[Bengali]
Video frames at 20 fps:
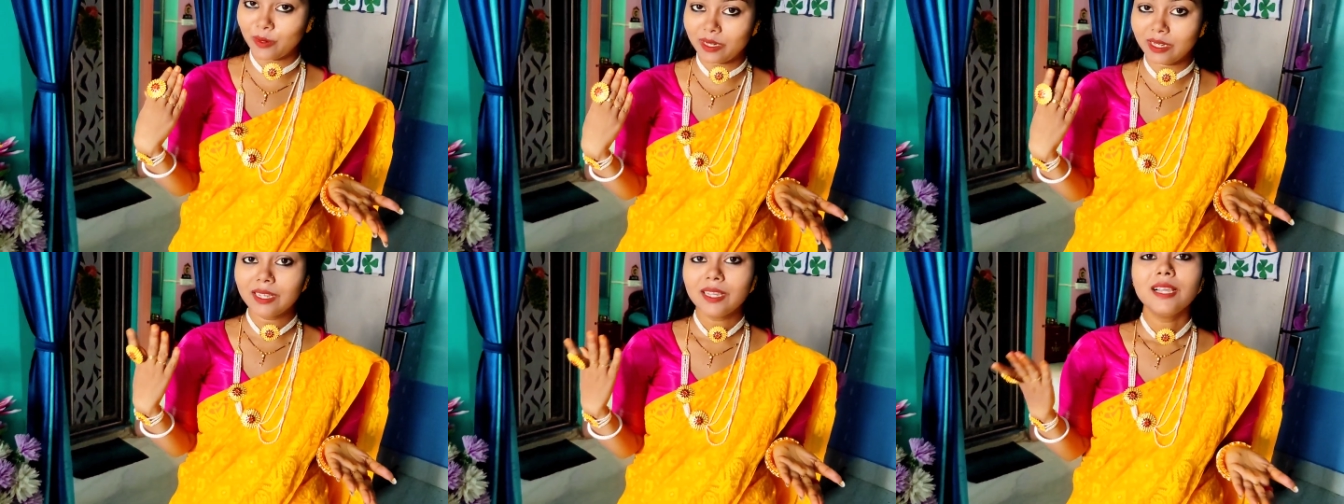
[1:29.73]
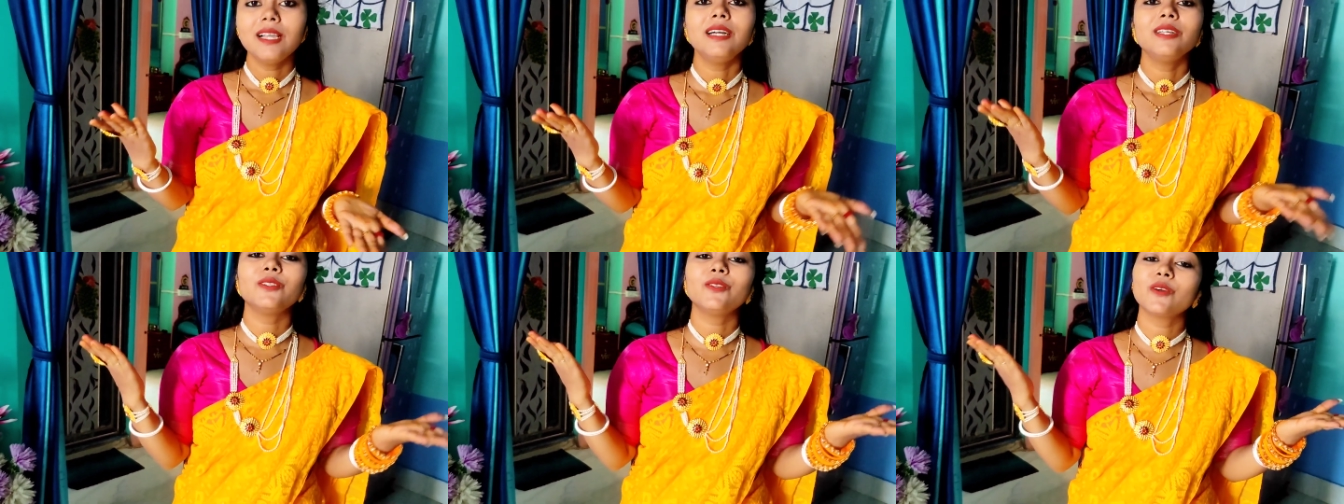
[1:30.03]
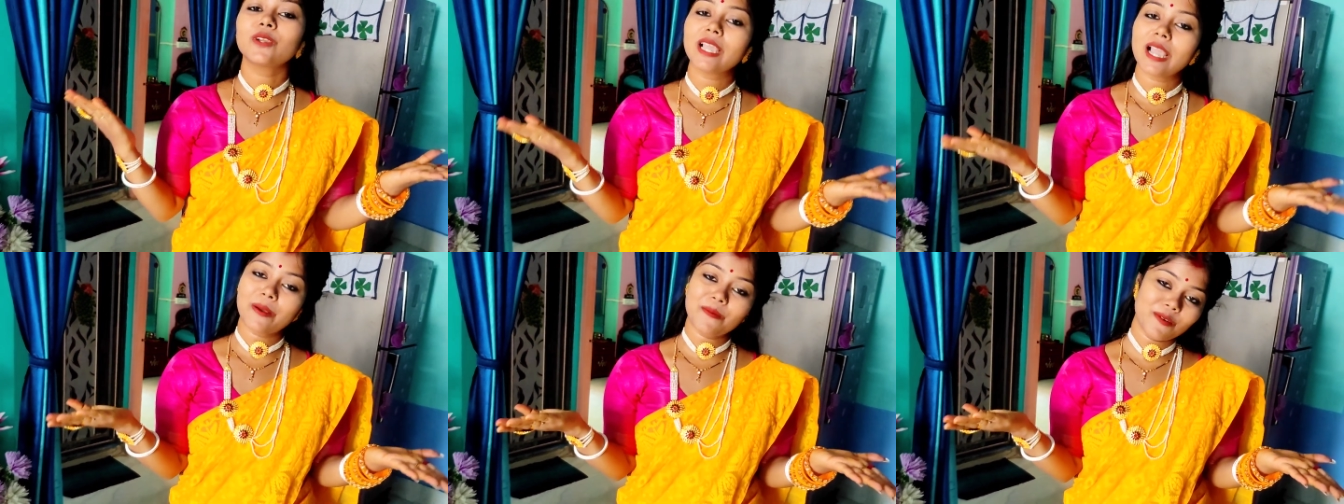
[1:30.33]
পরি তো
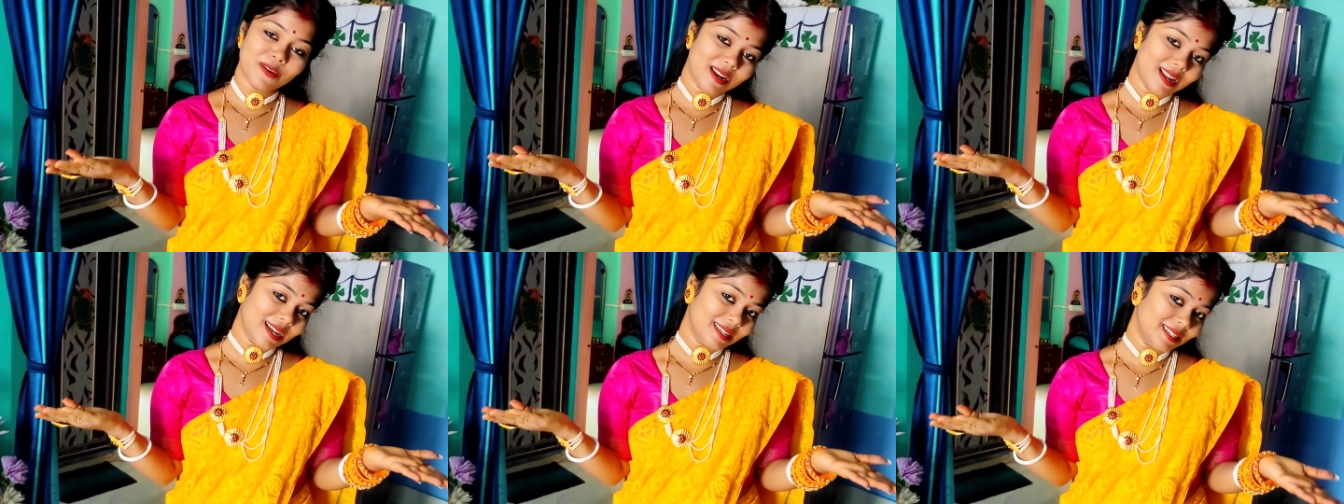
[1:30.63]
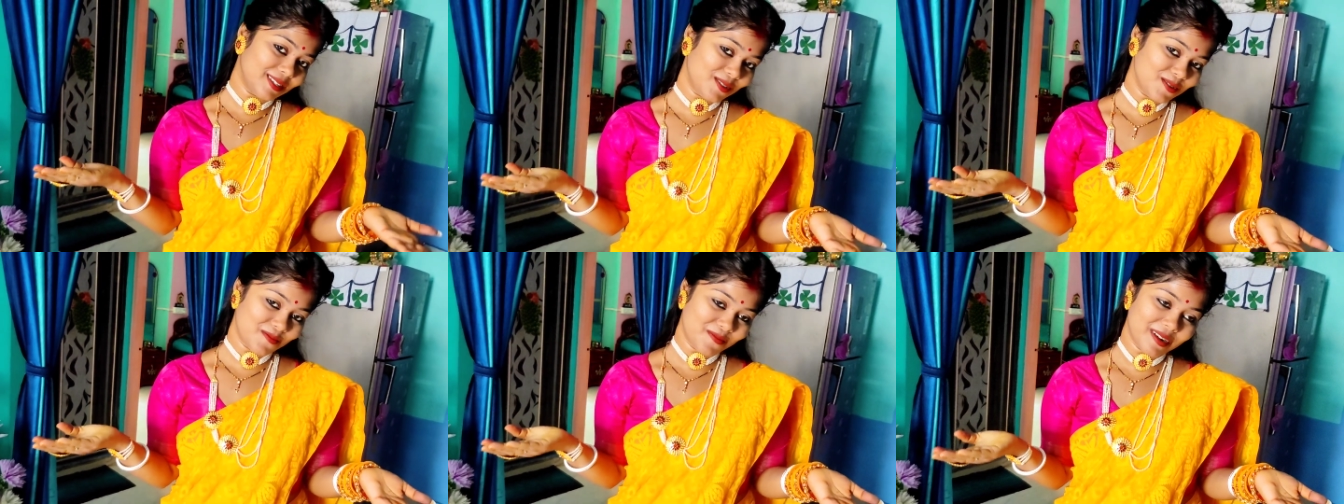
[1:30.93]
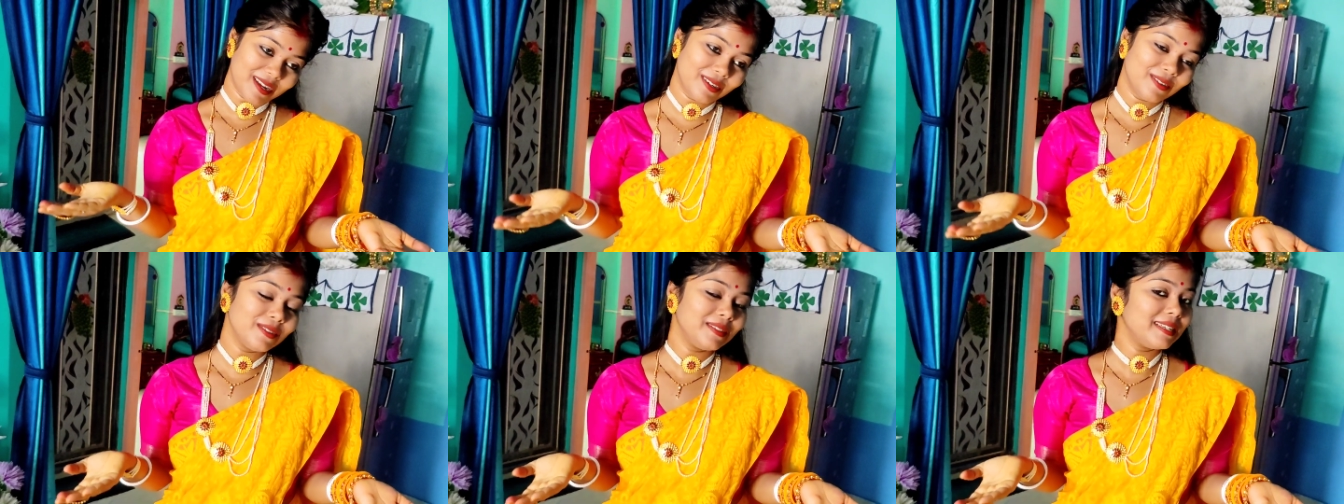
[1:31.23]
কেমন লাগছে
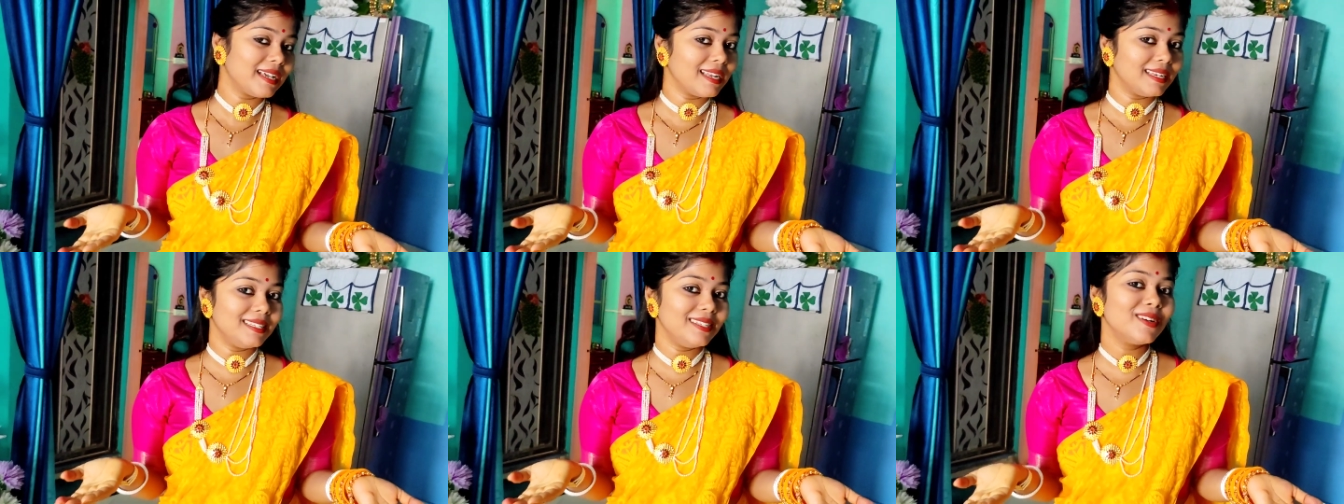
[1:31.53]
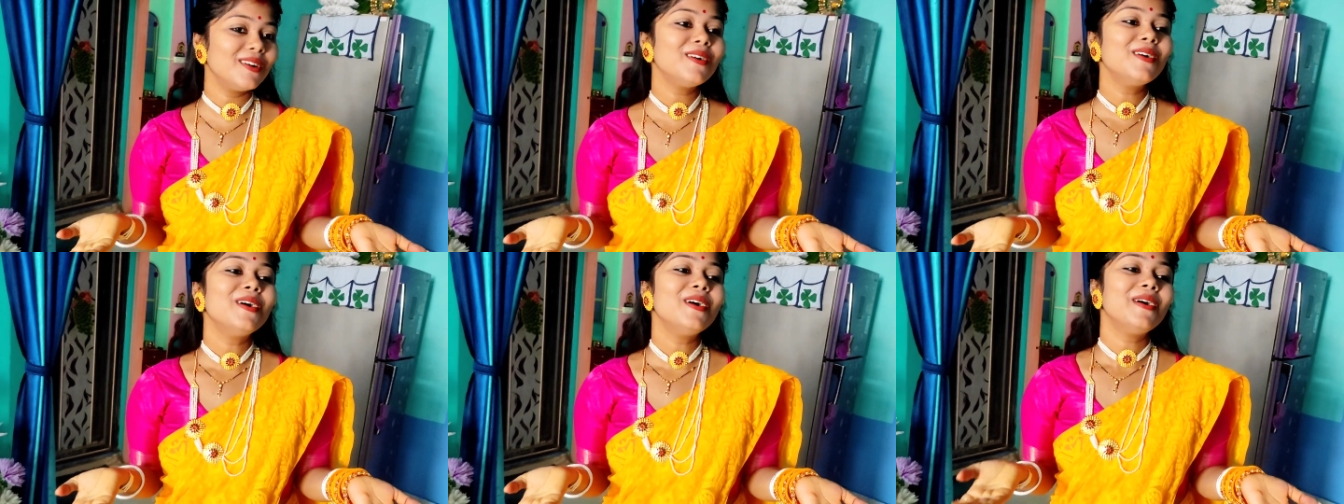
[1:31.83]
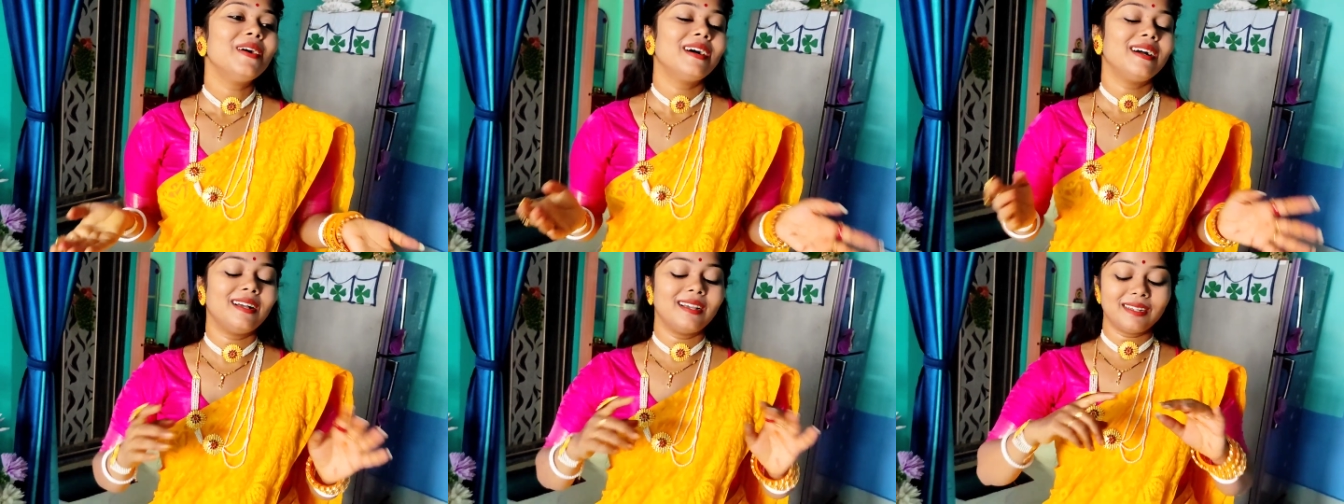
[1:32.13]
তোমরা একটু জানিও
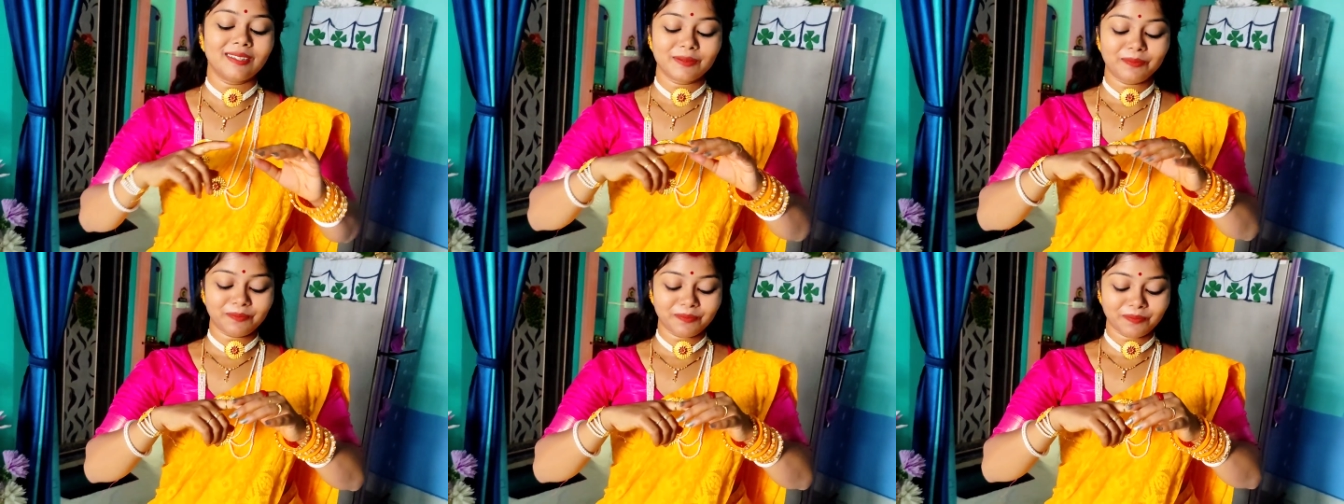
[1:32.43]
আর